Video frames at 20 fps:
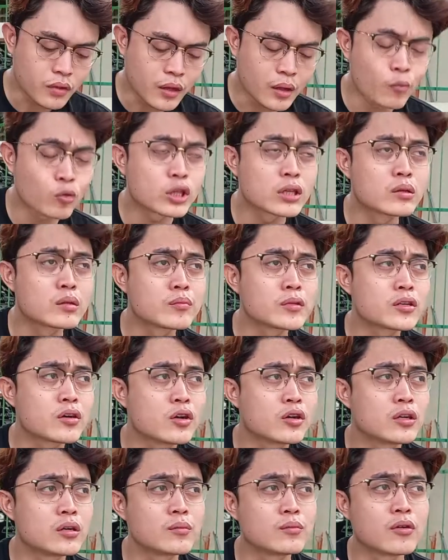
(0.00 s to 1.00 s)
buat teman-teman
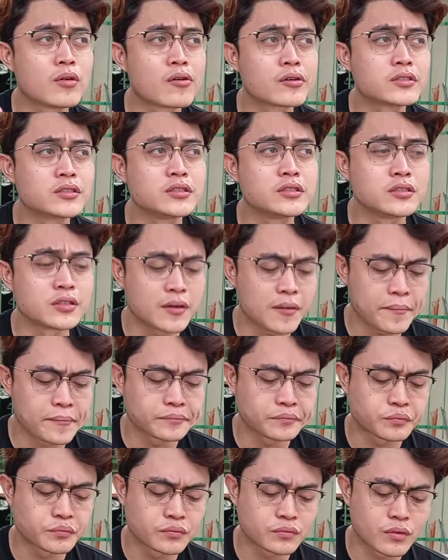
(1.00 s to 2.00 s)
kalau yang mau kesini
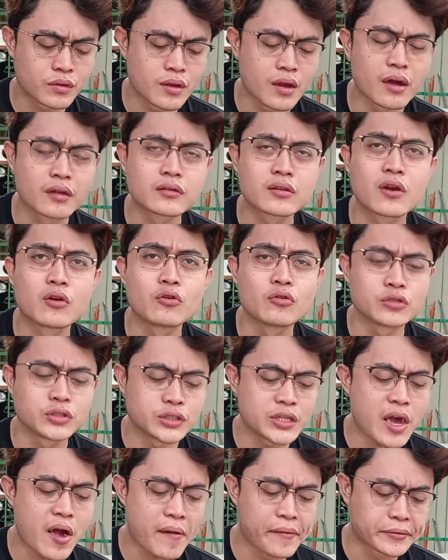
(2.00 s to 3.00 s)
jangan terlalu
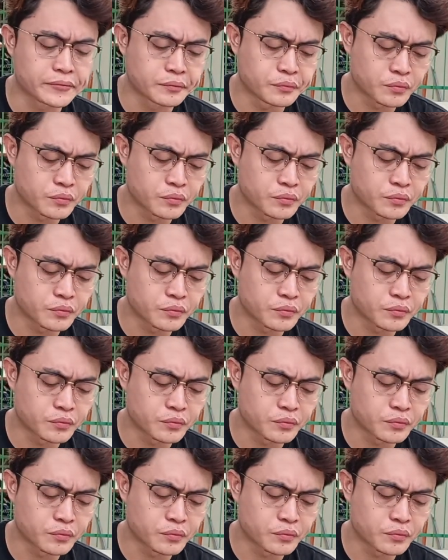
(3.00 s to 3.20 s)
siang